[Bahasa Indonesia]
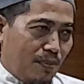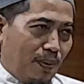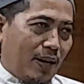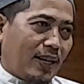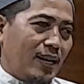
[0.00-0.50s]

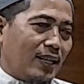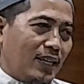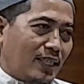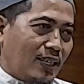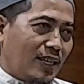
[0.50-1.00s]
Bahkan
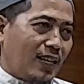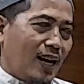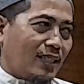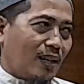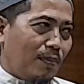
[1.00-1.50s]
kita jadi
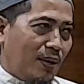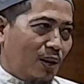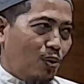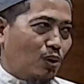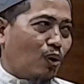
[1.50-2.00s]
harta
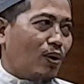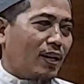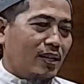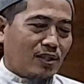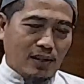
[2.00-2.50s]
benda untuk
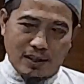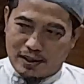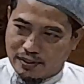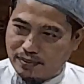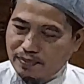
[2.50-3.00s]
anak istri.